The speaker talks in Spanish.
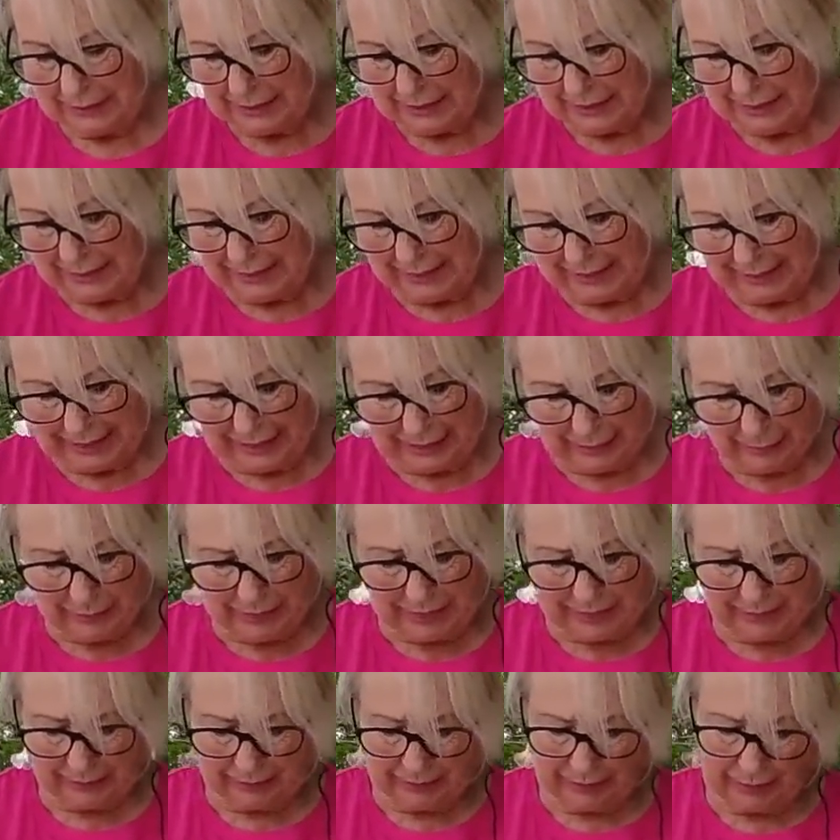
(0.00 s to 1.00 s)

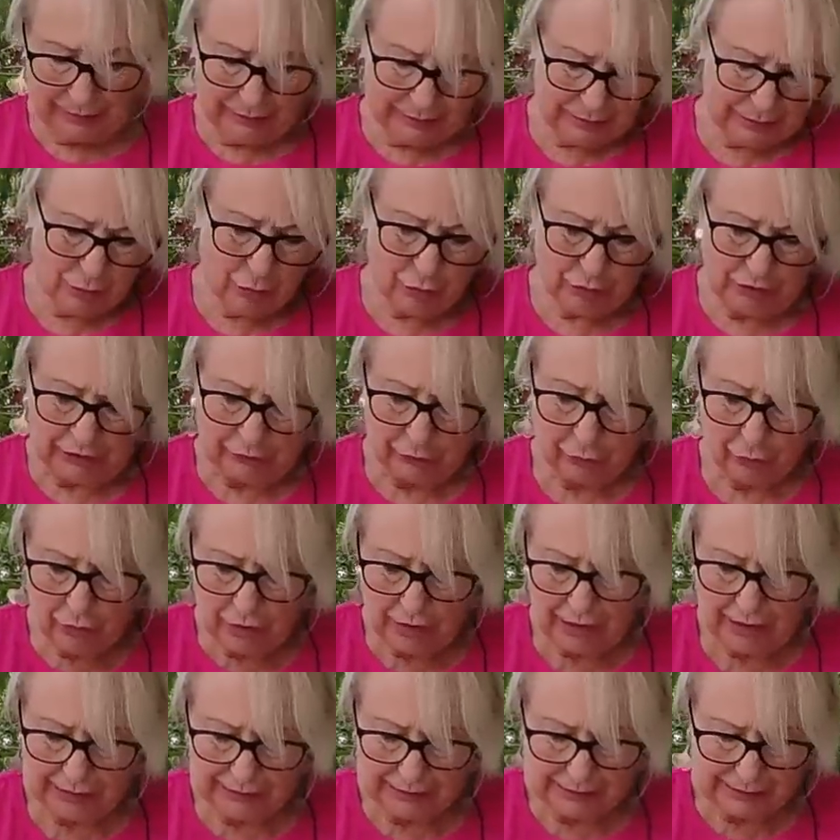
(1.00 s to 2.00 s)
Literalmente, es lo que
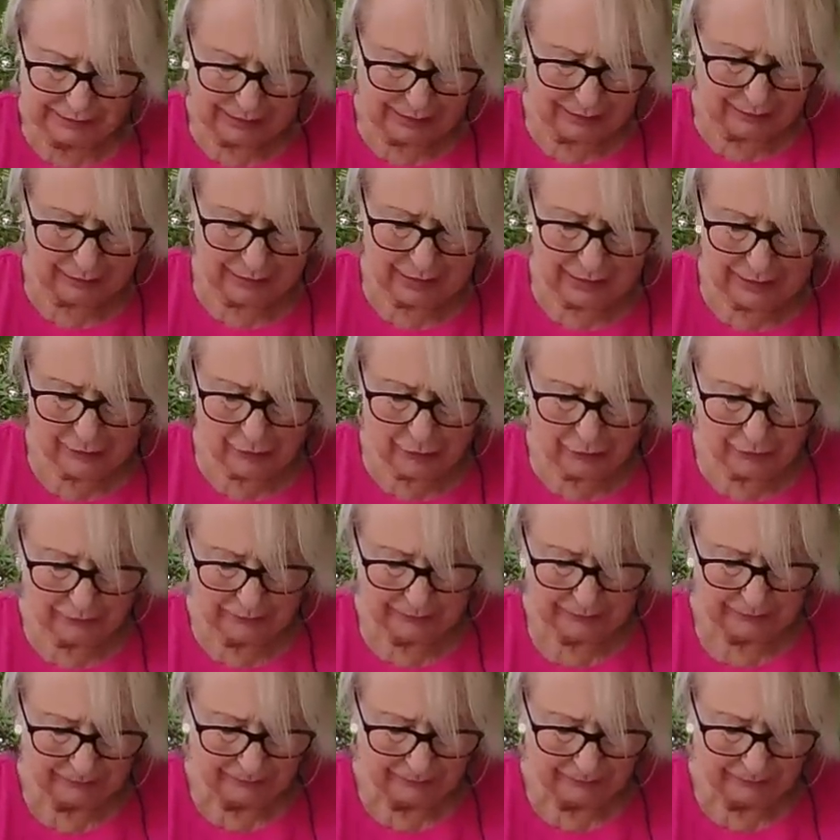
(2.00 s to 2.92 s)
toca, está claro.